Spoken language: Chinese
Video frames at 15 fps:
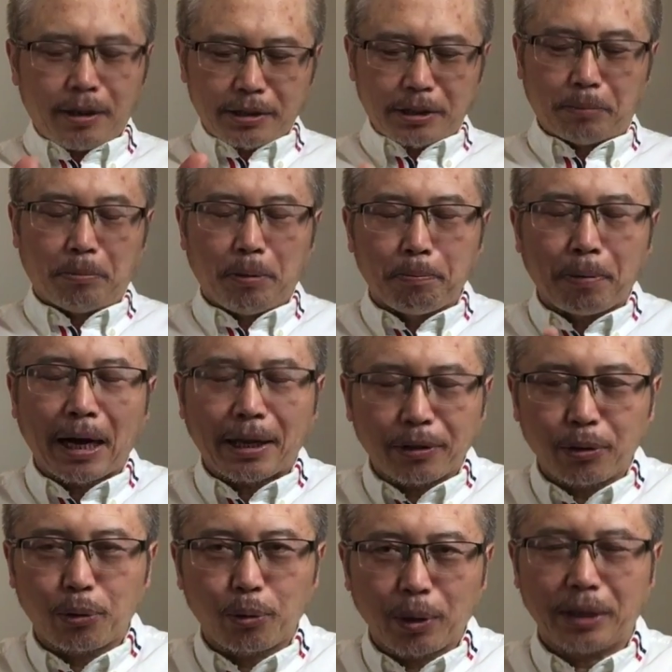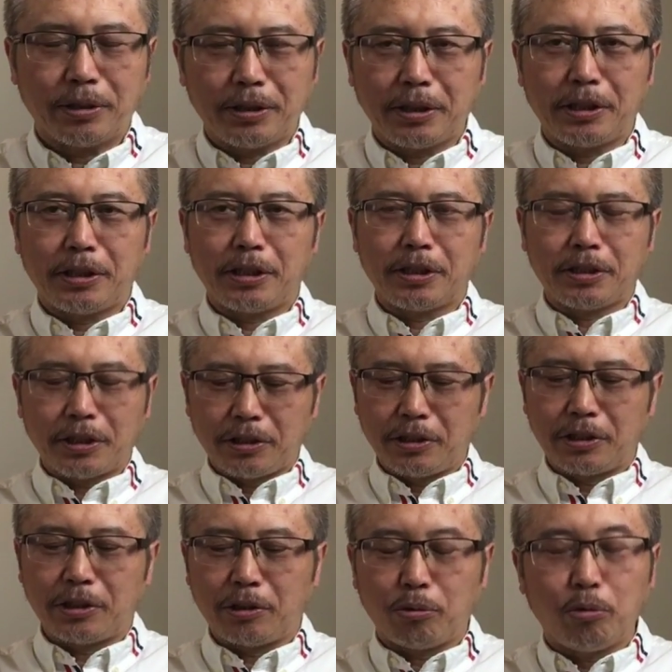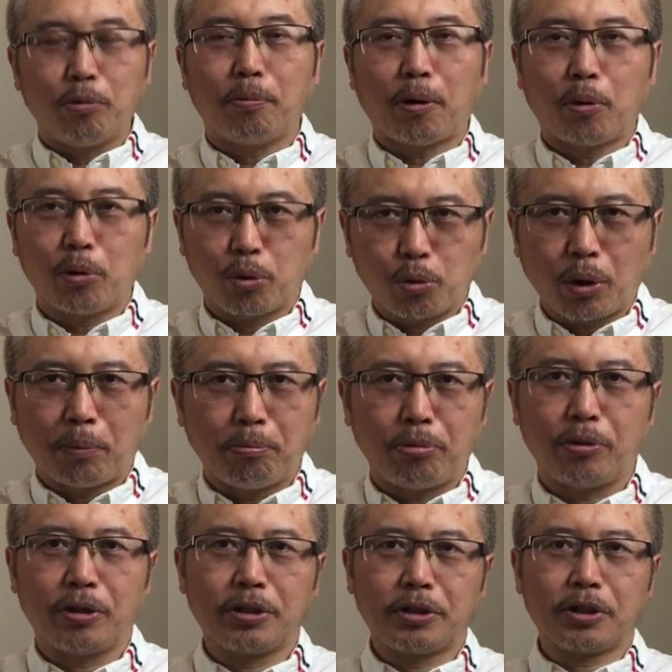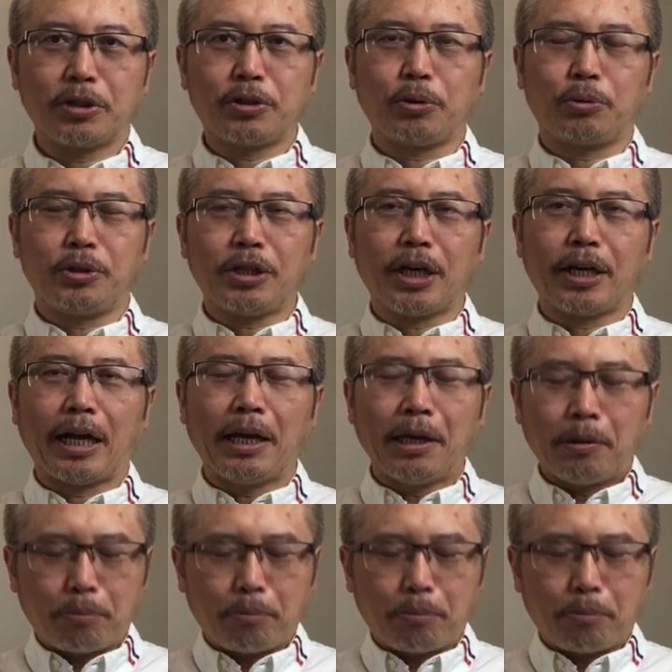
怎么判断这些政治人物，包括川普的这个走向呢？